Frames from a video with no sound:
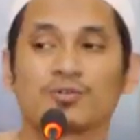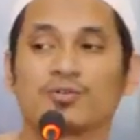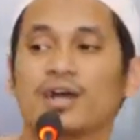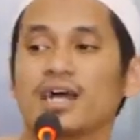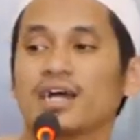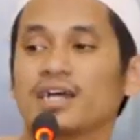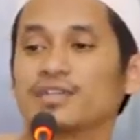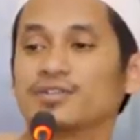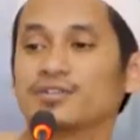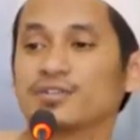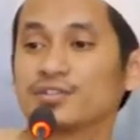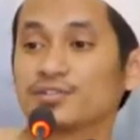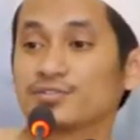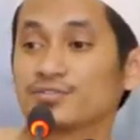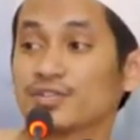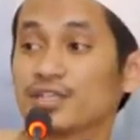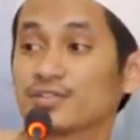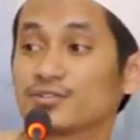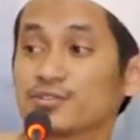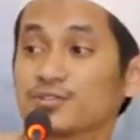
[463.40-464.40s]
Wahyu
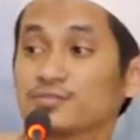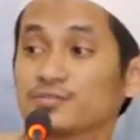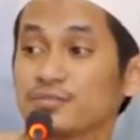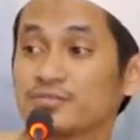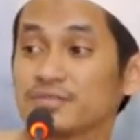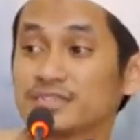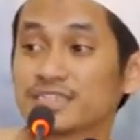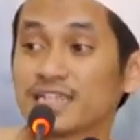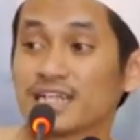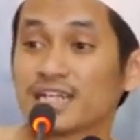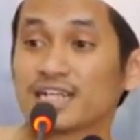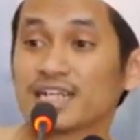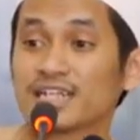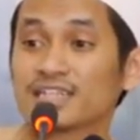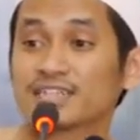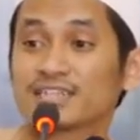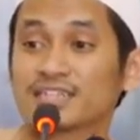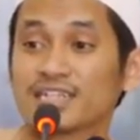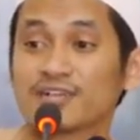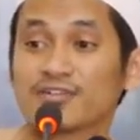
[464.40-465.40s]
itu sudah turun
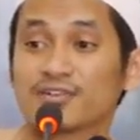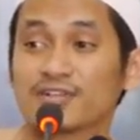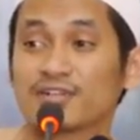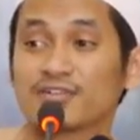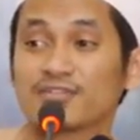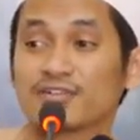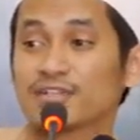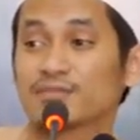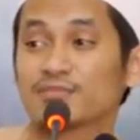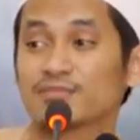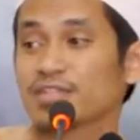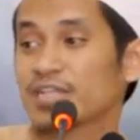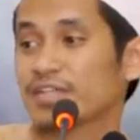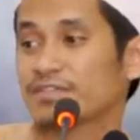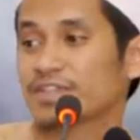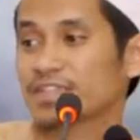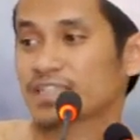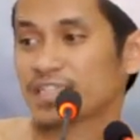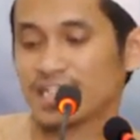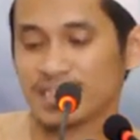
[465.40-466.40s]
membicarakan tentang orang-orang
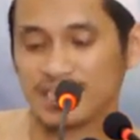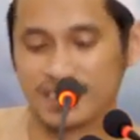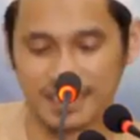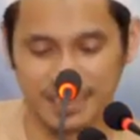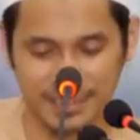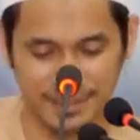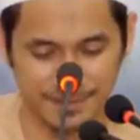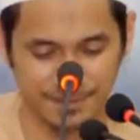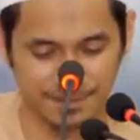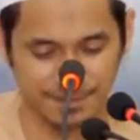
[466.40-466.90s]
munafik tadi.